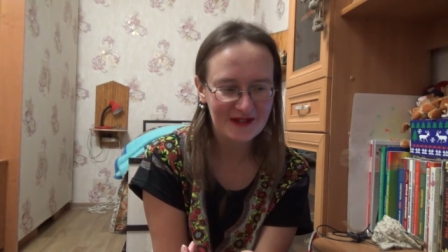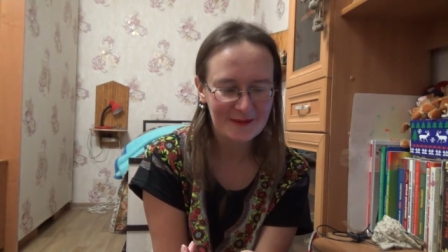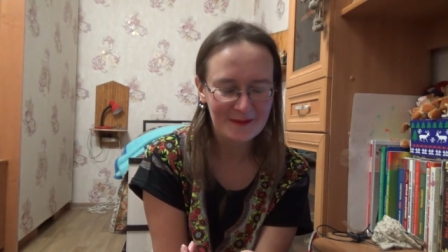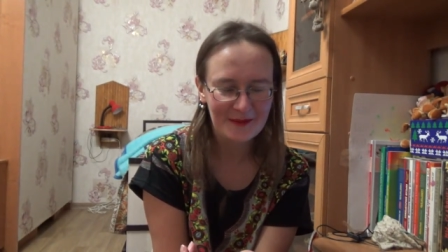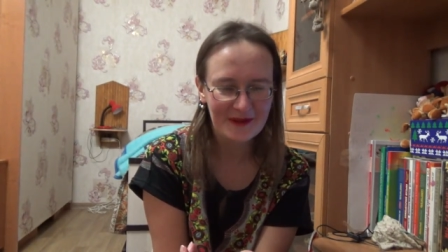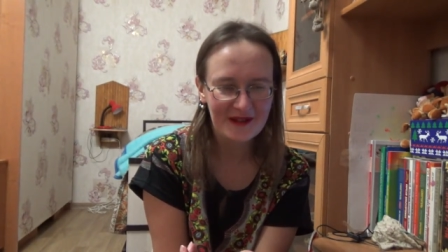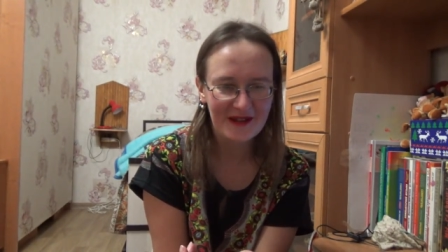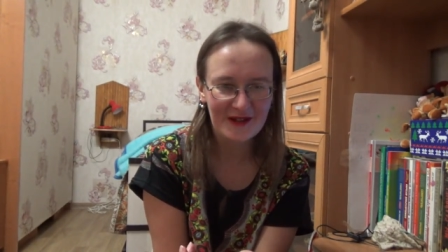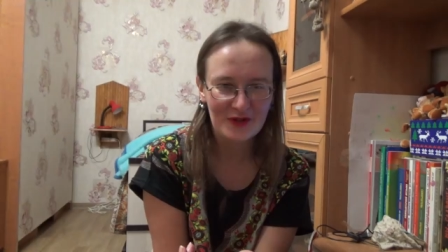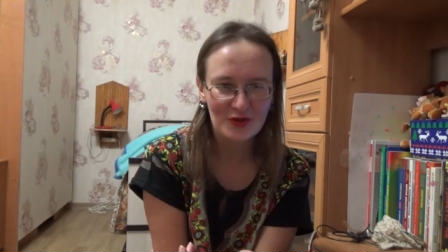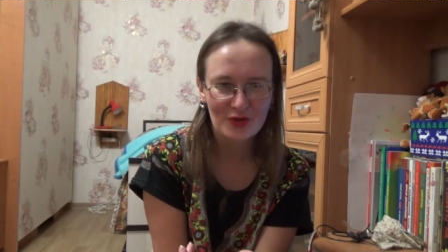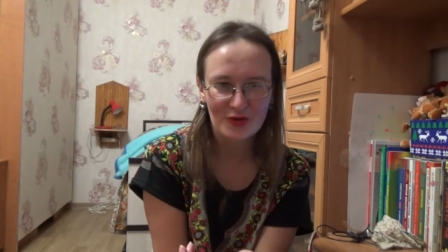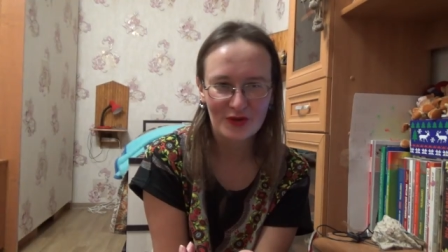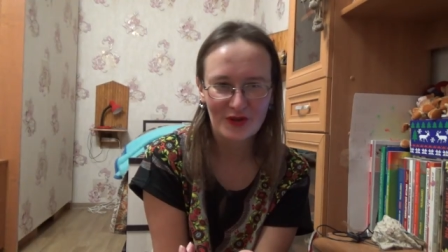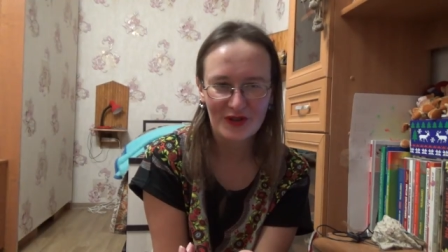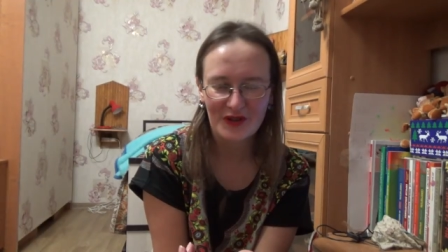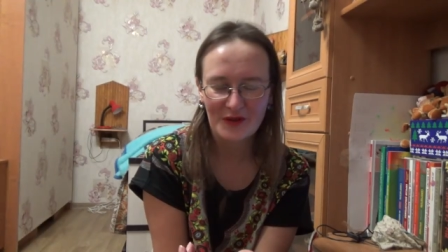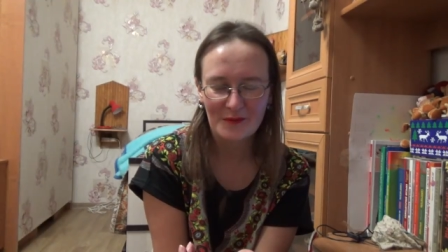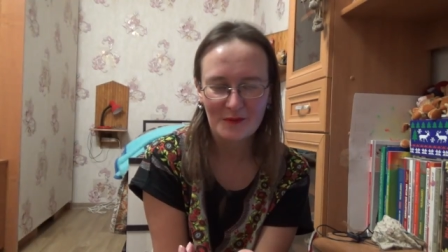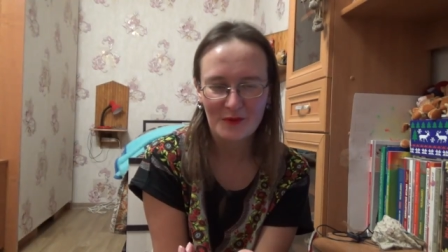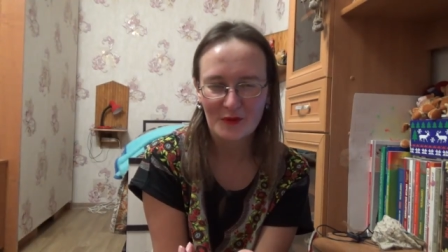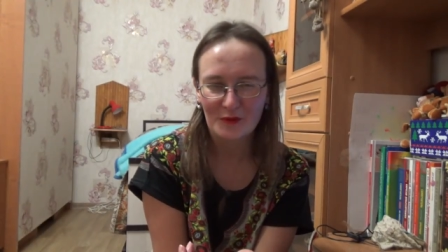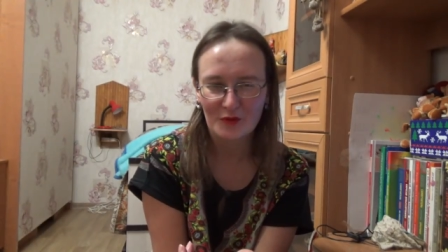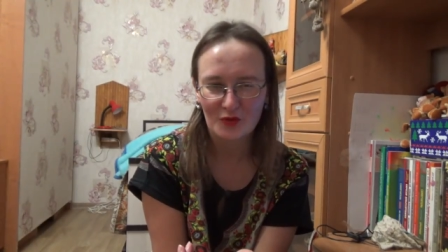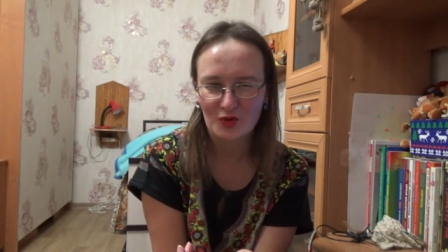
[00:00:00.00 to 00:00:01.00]
ибо я что-то
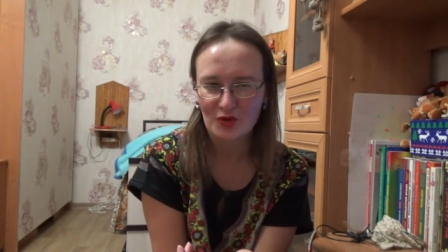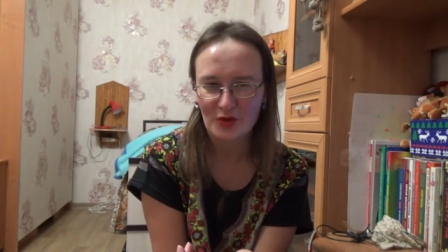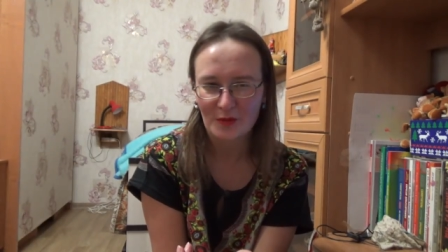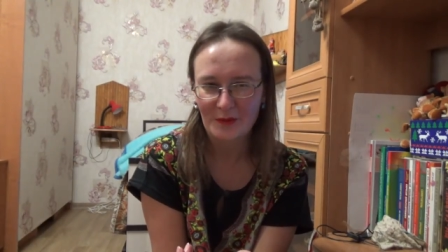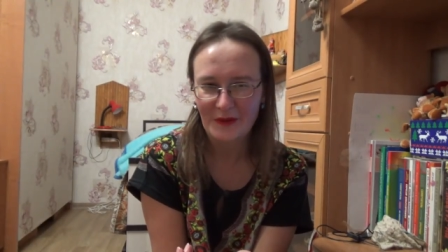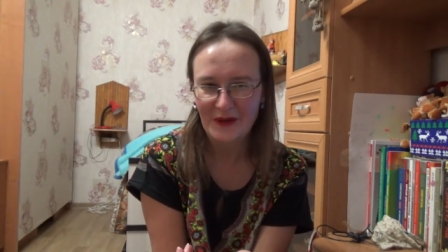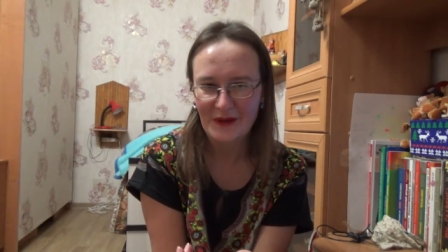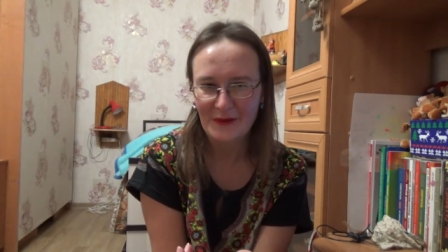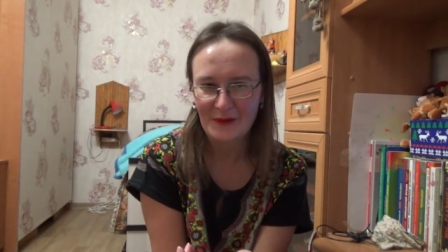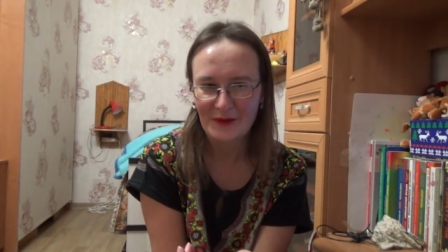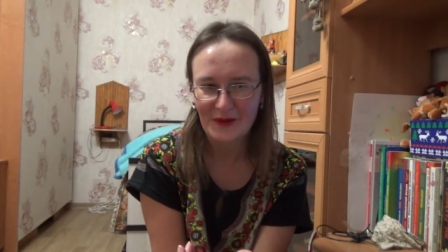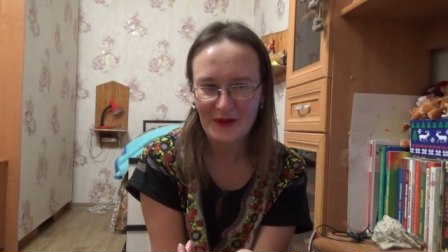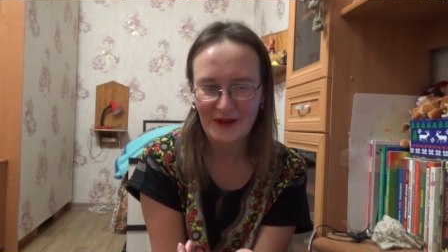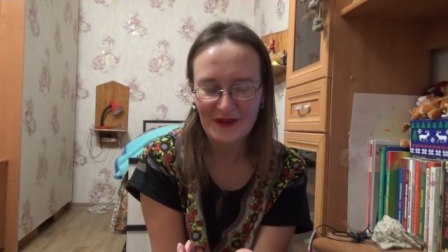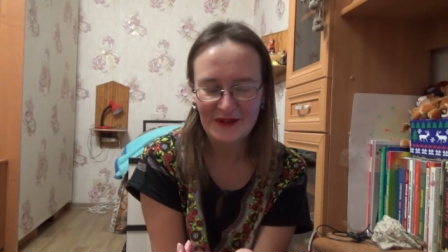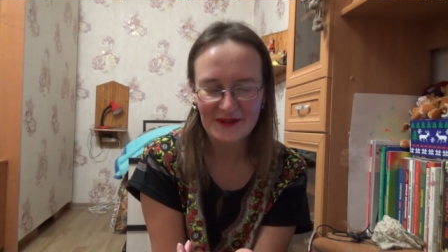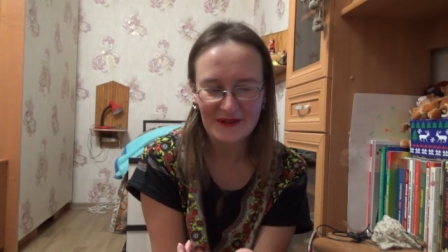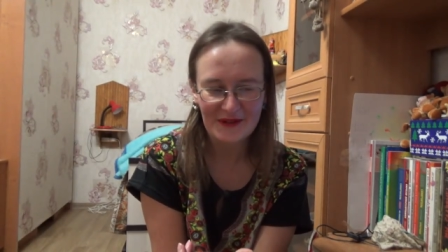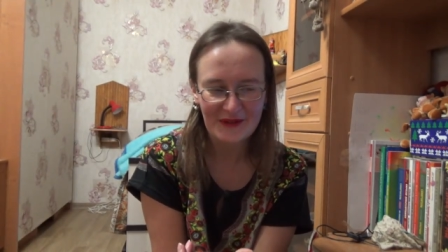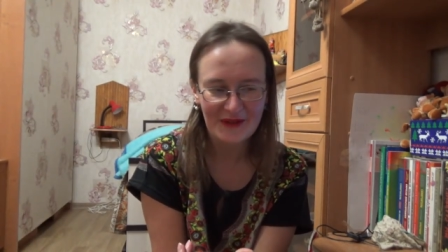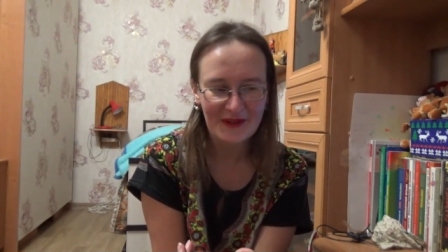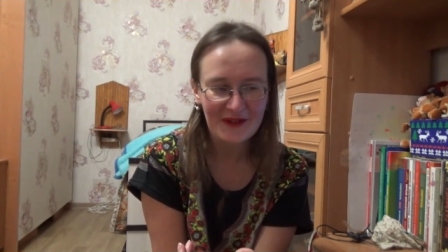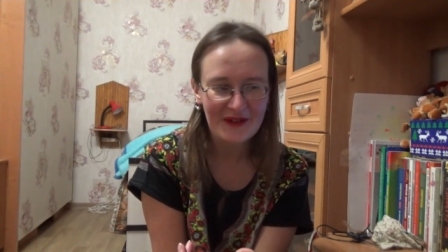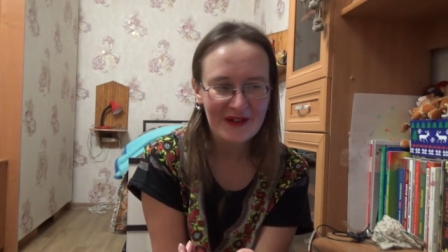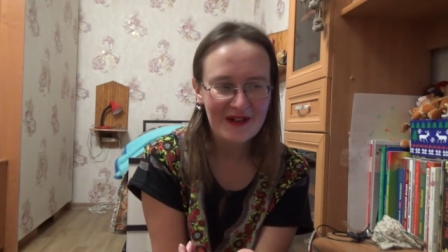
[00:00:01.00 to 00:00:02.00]
не помню, чтобы я его
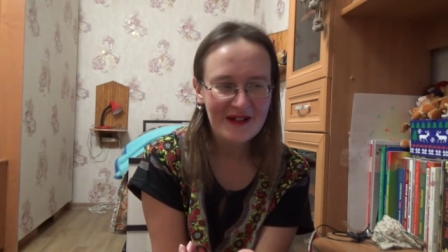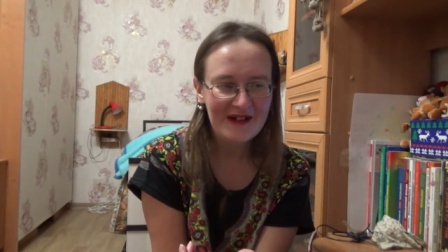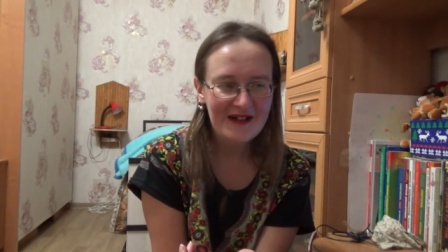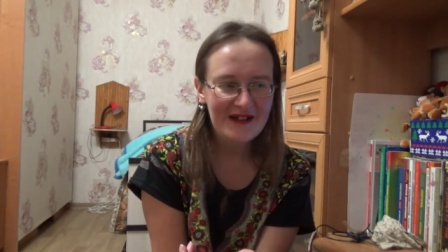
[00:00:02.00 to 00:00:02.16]
находила.